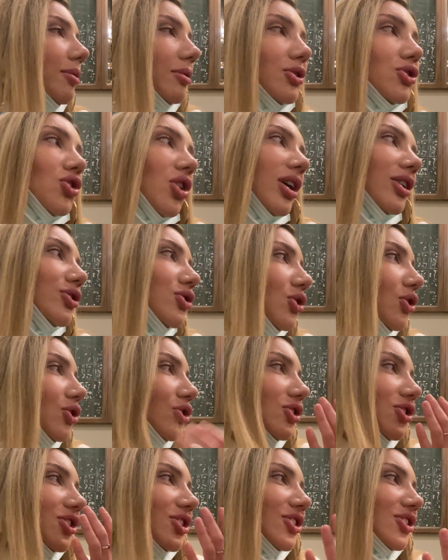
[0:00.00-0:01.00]
Ama şu an çok
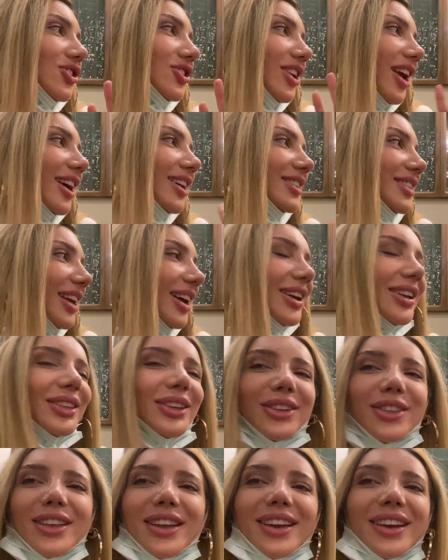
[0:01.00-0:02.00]
şiş. Yani sen
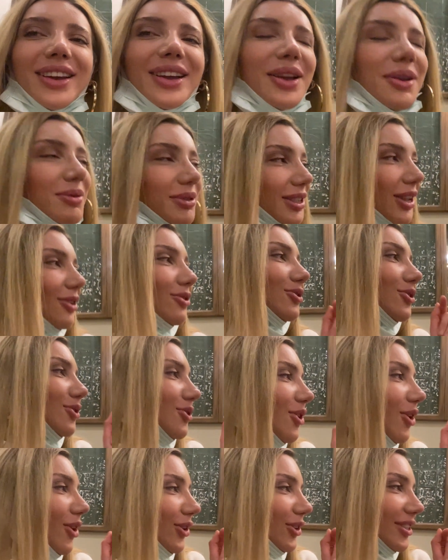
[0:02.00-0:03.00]
yine de mesela
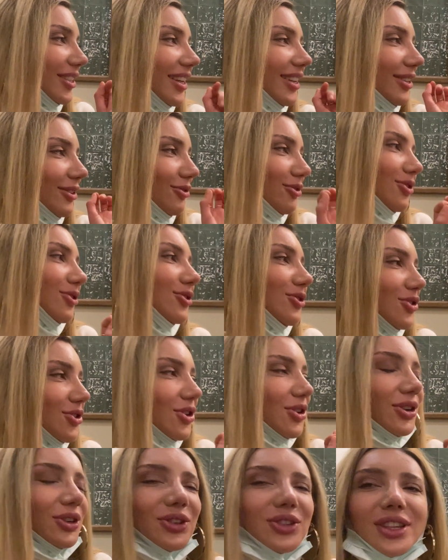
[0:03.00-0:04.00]
dün görseydin dün
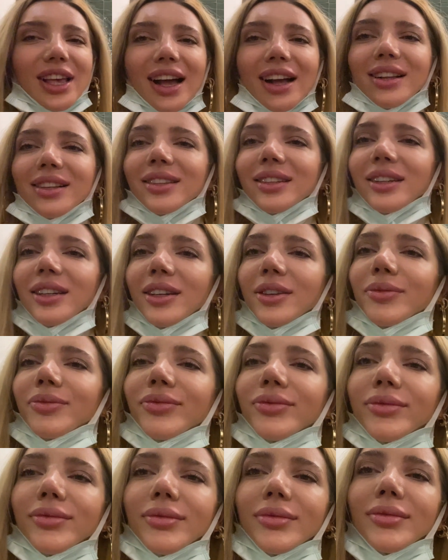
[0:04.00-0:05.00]
çok güzeldi.
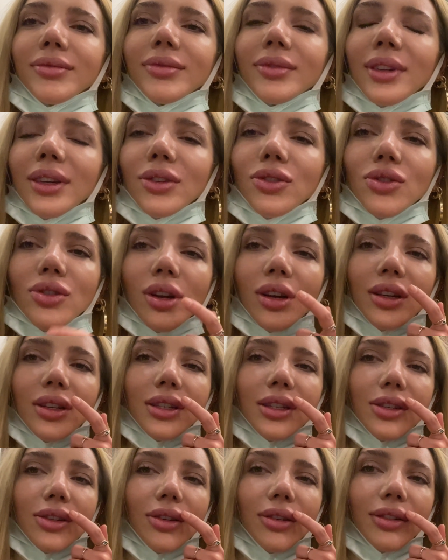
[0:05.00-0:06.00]
Şu an
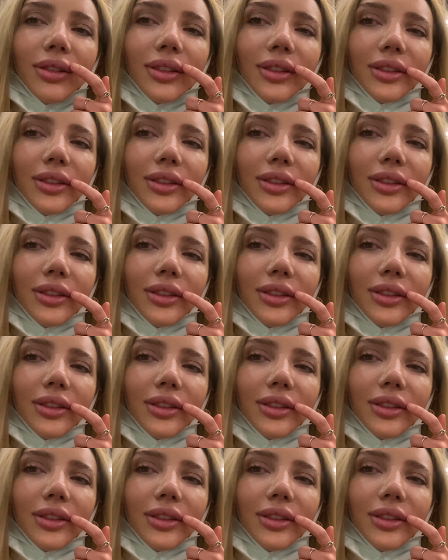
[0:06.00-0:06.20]
şiş olduğu